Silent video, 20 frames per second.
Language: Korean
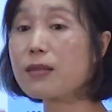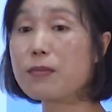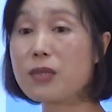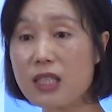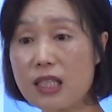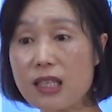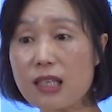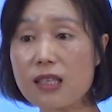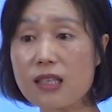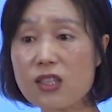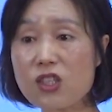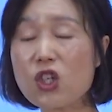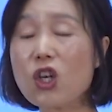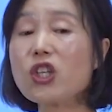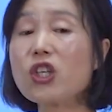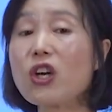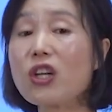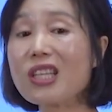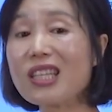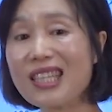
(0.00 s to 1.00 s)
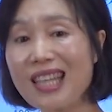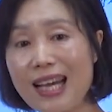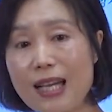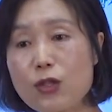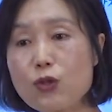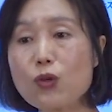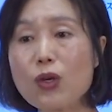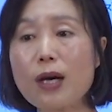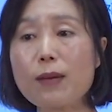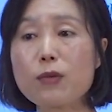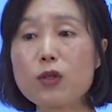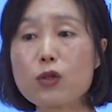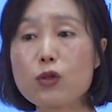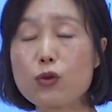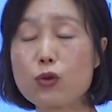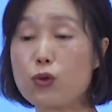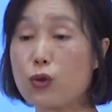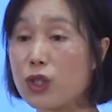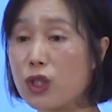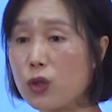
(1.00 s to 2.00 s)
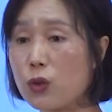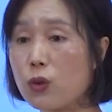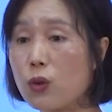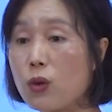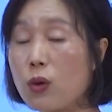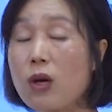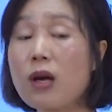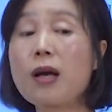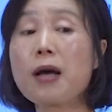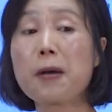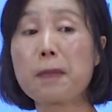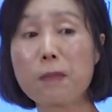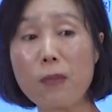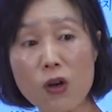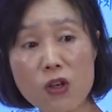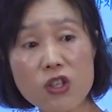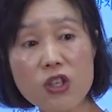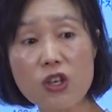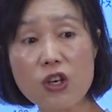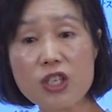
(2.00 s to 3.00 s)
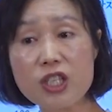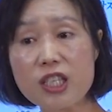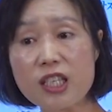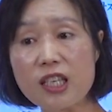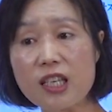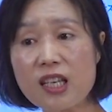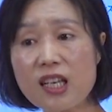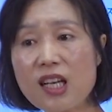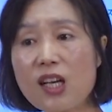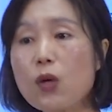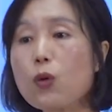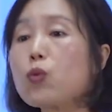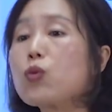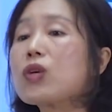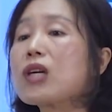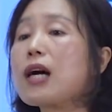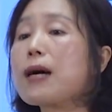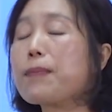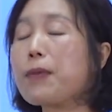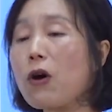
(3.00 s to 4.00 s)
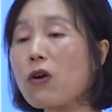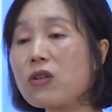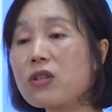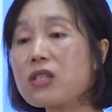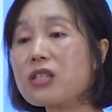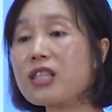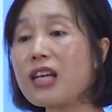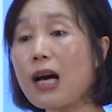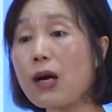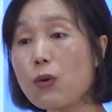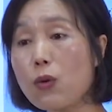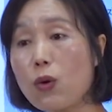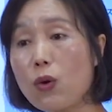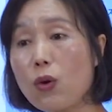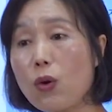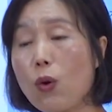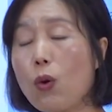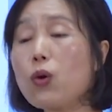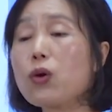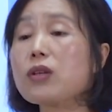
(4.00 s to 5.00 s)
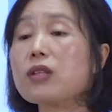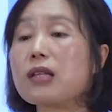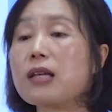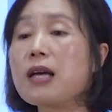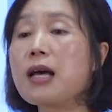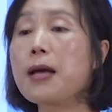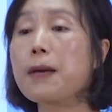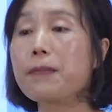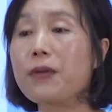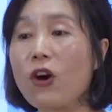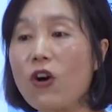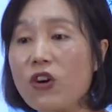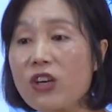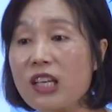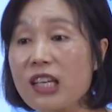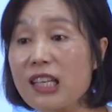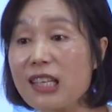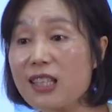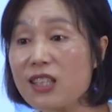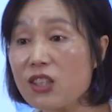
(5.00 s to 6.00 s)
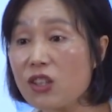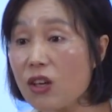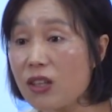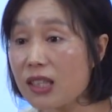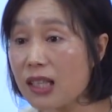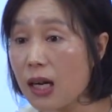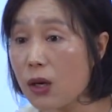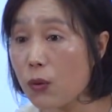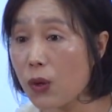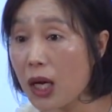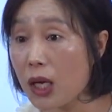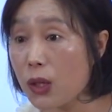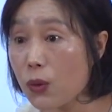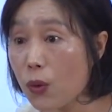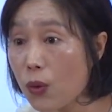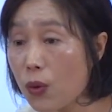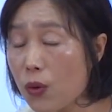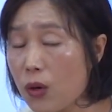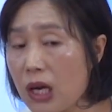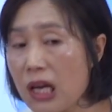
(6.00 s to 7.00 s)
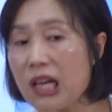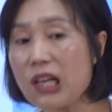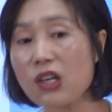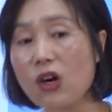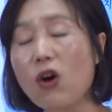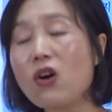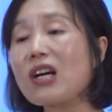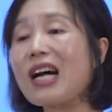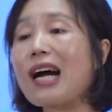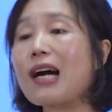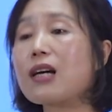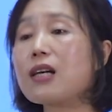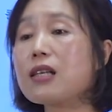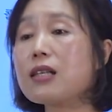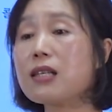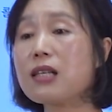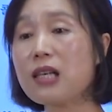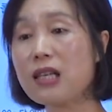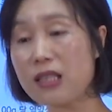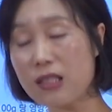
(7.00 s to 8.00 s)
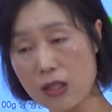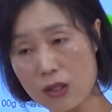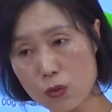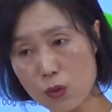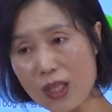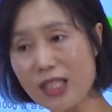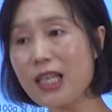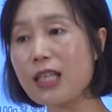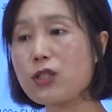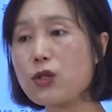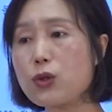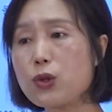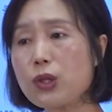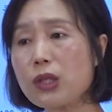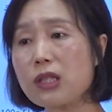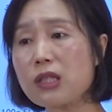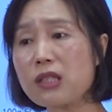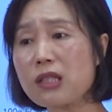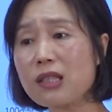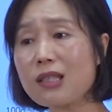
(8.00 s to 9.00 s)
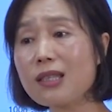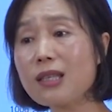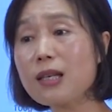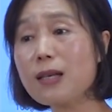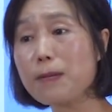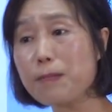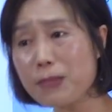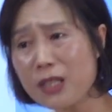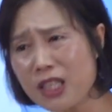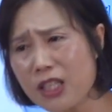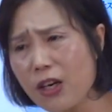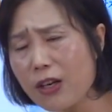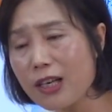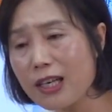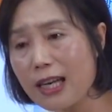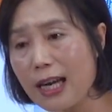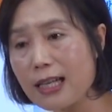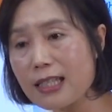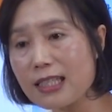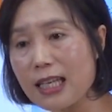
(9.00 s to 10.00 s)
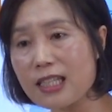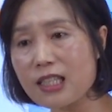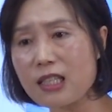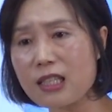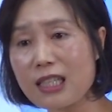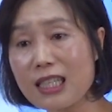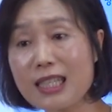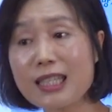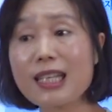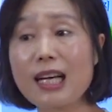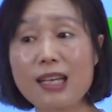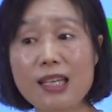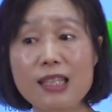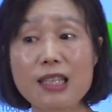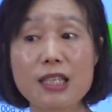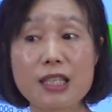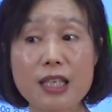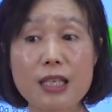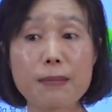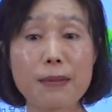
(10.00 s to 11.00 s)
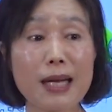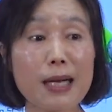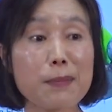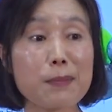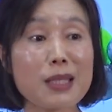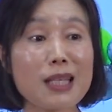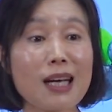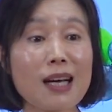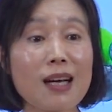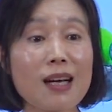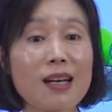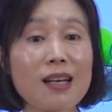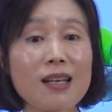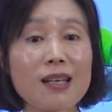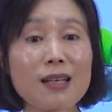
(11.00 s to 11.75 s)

음식, 천연 탄수화물을 주식으로 먹는 것이 우리가 병들지 않고 혹은 병이 들었다고 해도 건강을 되찾을 수 있는 비결이라는 사실을 잊지 않게 되시길 바랍니다.